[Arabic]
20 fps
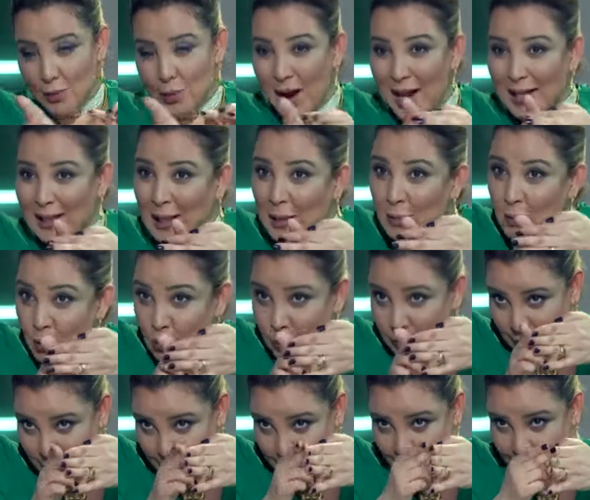واحد
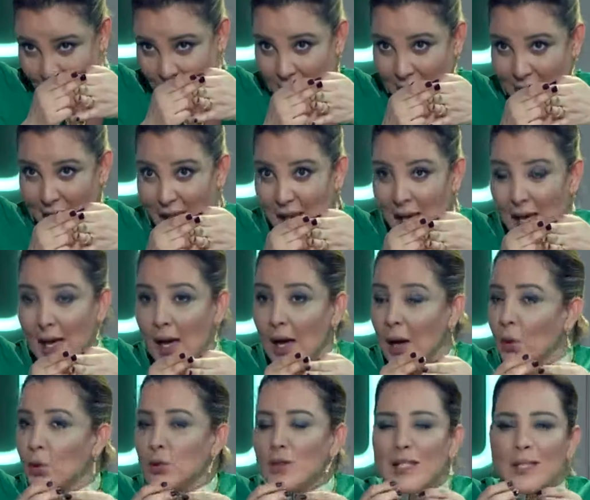الموس آه.
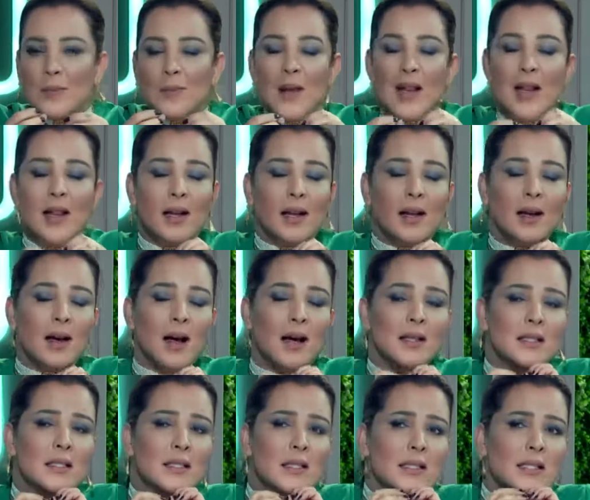وتتبان لك
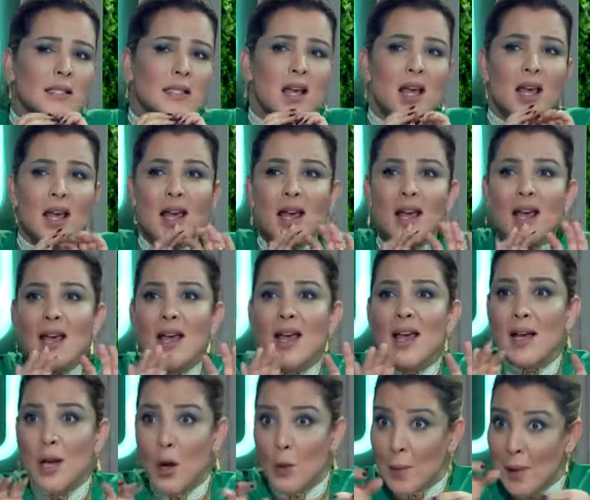القضيه
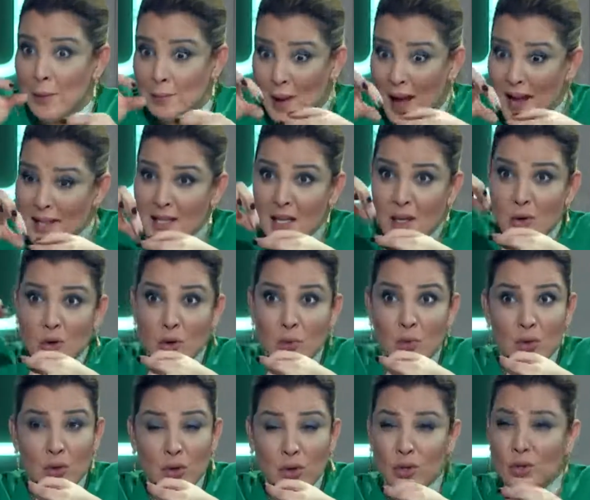ساهله بهذاك لو
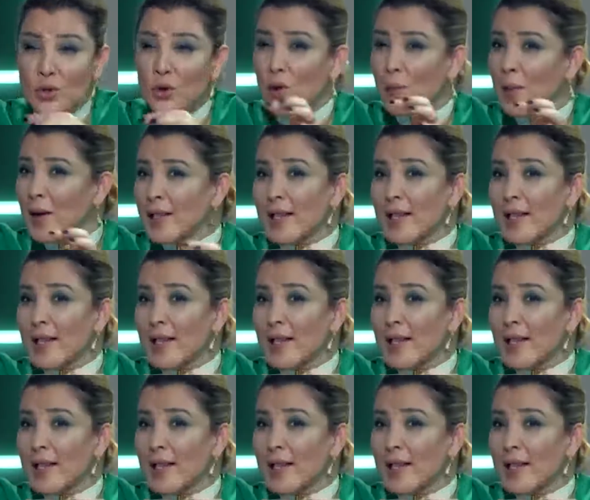بورجون